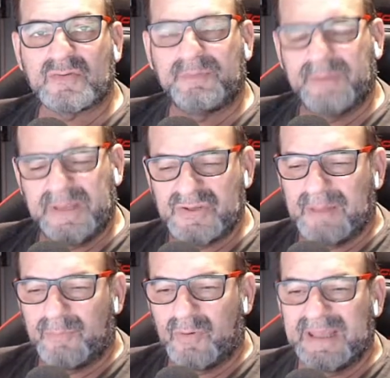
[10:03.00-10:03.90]
o print
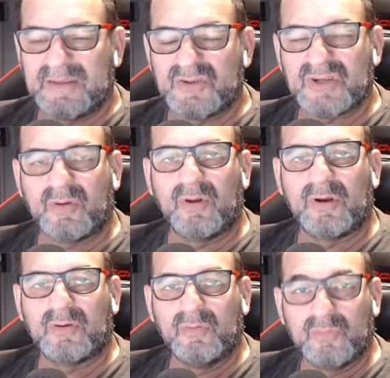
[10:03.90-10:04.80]
da boleta e já
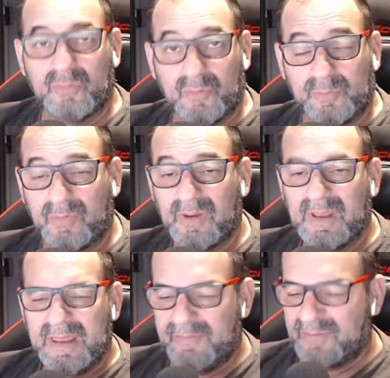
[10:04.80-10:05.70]
coloco no grupo.
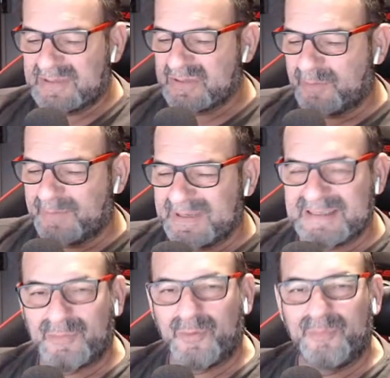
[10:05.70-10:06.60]
E você só
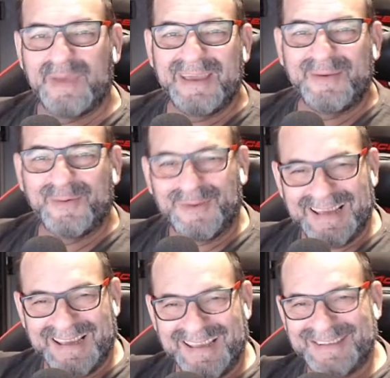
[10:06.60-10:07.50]
precisa copiar e
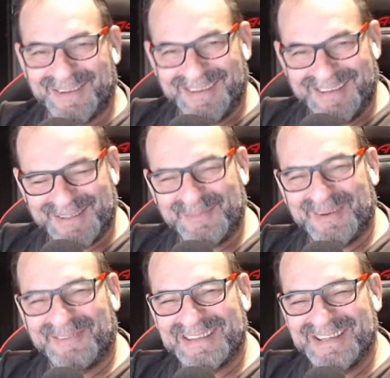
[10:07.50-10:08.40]
colar, é só isso
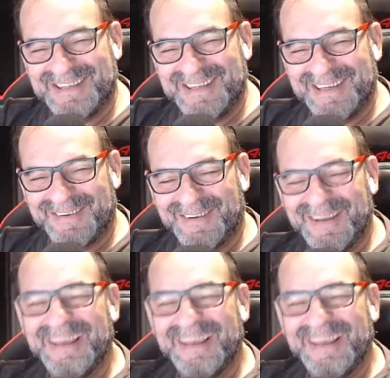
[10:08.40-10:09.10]
para fazer dinheiro.